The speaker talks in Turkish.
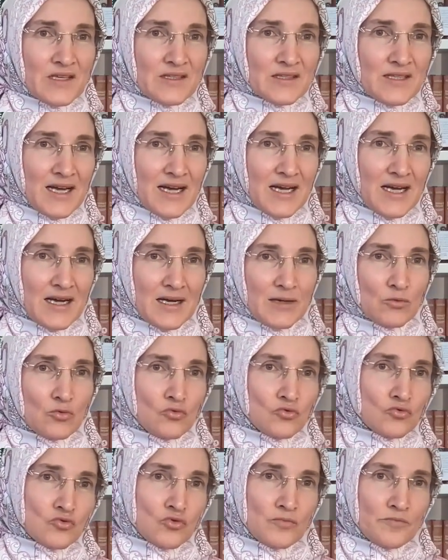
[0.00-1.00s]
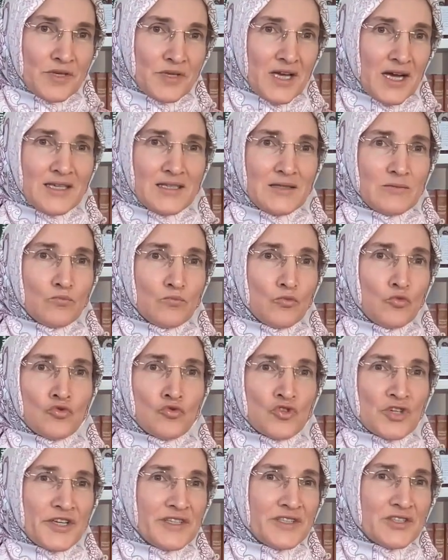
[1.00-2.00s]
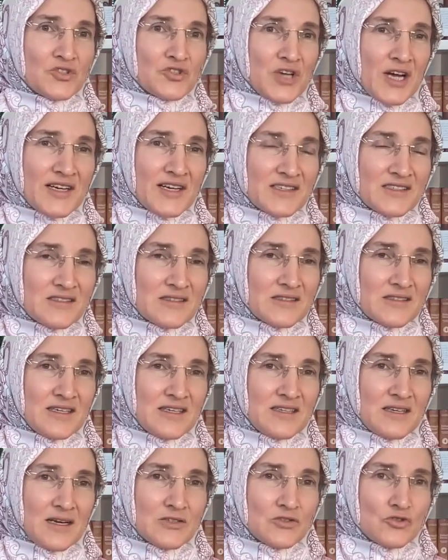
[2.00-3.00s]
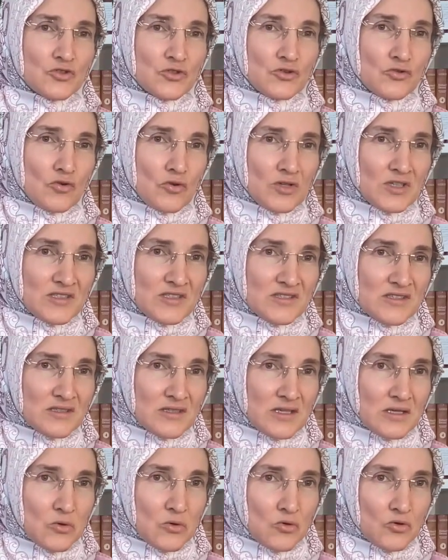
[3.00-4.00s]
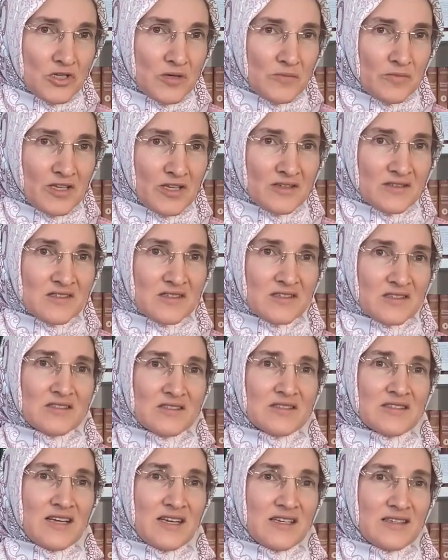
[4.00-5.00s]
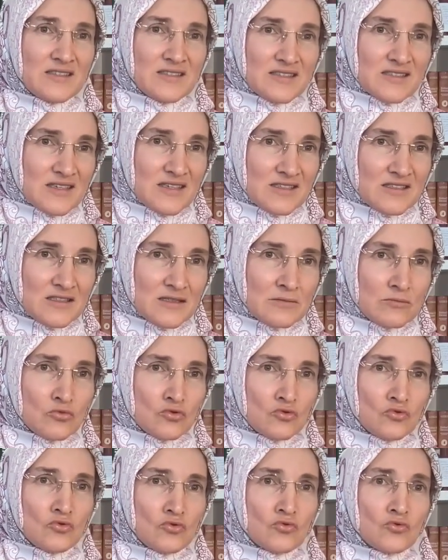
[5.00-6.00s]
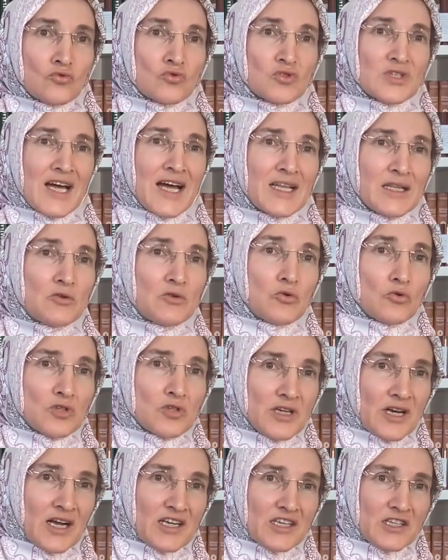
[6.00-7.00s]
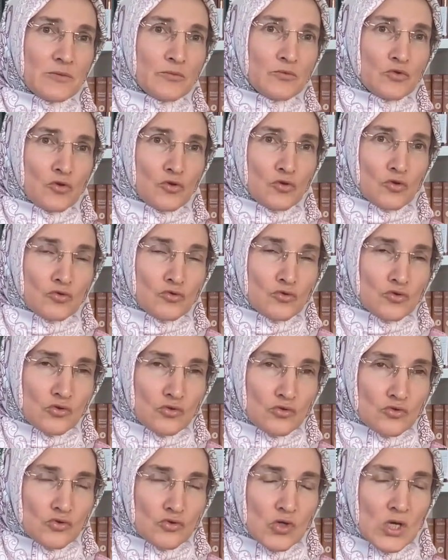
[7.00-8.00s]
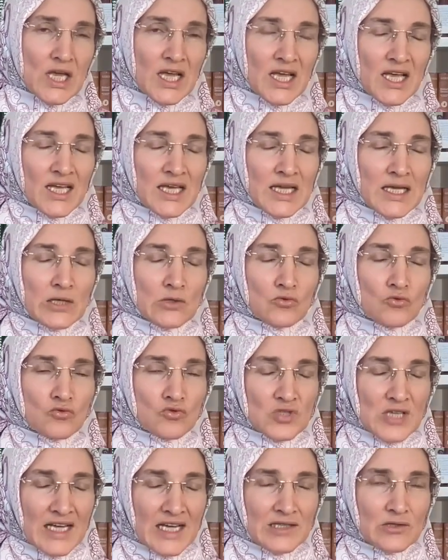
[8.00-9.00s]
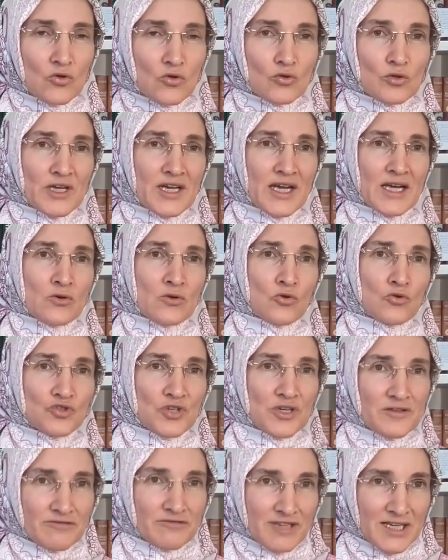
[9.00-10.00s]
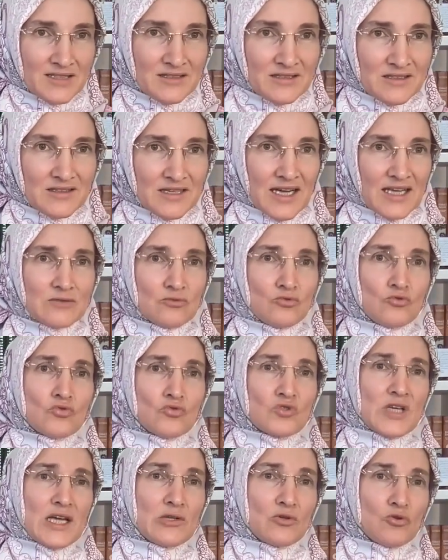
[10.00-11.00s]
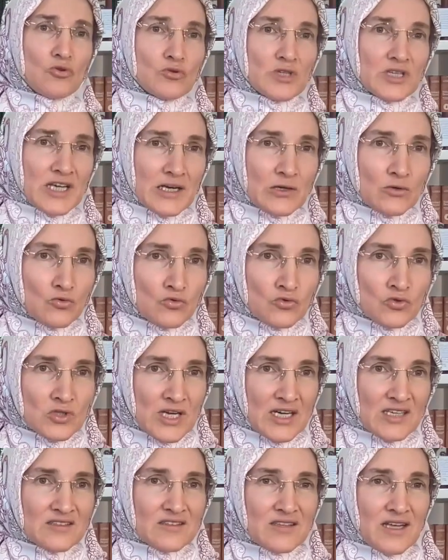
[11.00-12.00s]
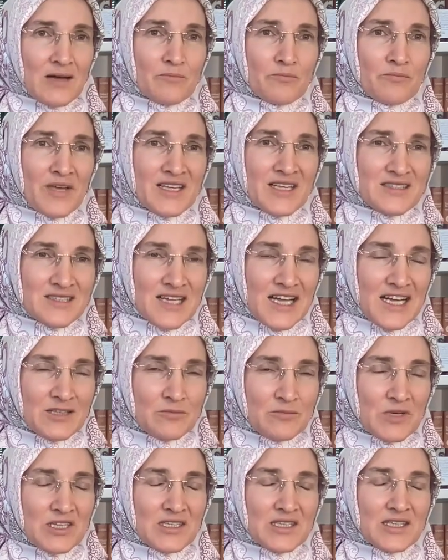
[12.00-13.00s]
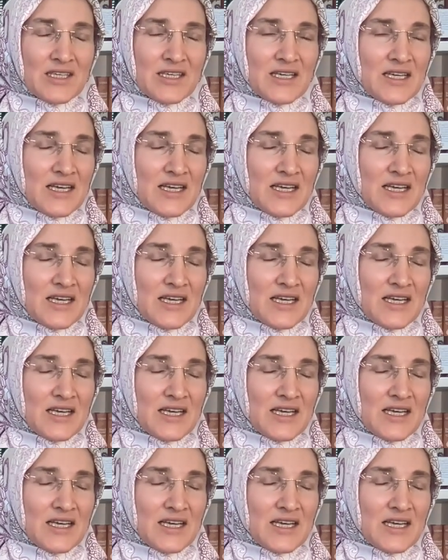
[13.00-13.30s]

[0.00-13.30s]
daha uzun bir hani üç ayın içerisinde inancın gölgesinde okuyabilirseniz tek istediğim bunu düzenli olarak yapıyor oluşunuz düzenli olarak Hoca Efendi'den, düzenli olarak Üstad'dan beslenmeyi